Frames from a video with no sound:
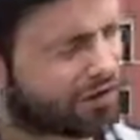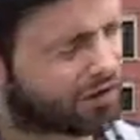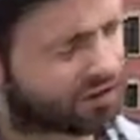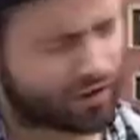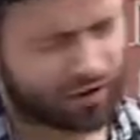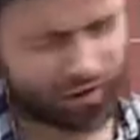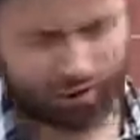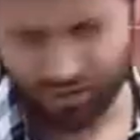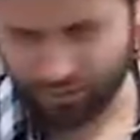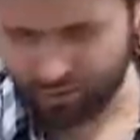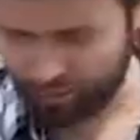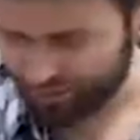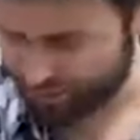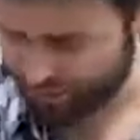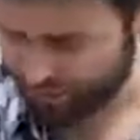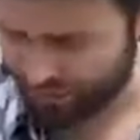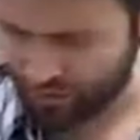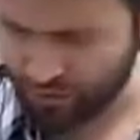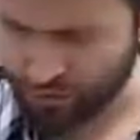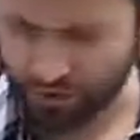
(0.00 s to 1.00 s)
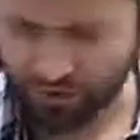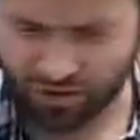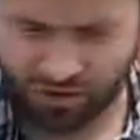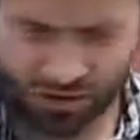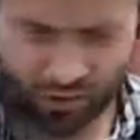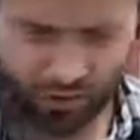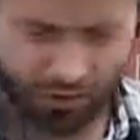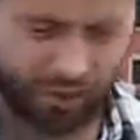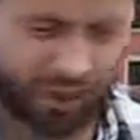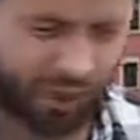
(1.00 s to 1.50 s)
że, że zwiedziło się
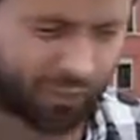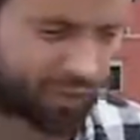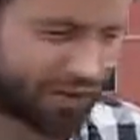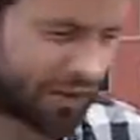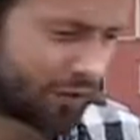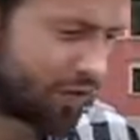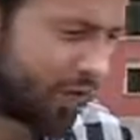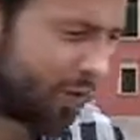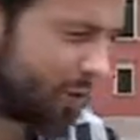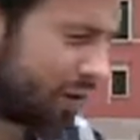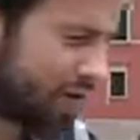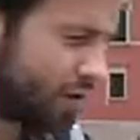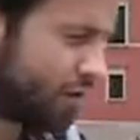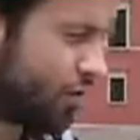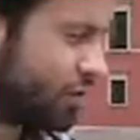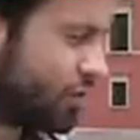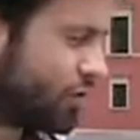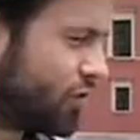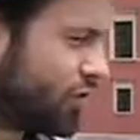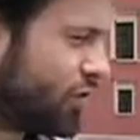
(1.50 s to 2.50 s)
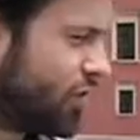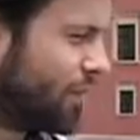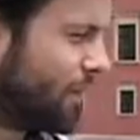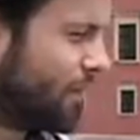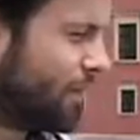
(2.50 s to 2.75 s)
cały kraj, poznało się masę ludzi,